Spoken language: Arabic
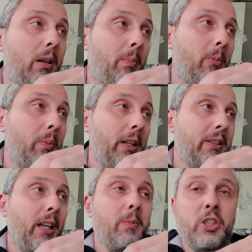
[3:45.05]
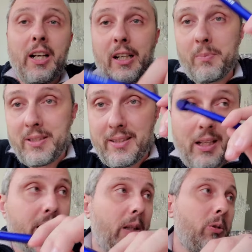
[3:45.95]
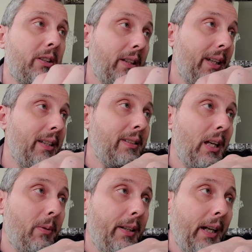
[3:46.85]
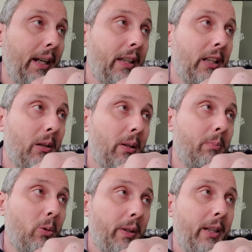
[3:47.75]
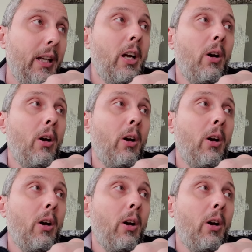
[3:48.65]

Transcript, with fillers: ممكن يساوي مشاكل بالذاكره والتركيز كمان يعني هذا كمان ممكن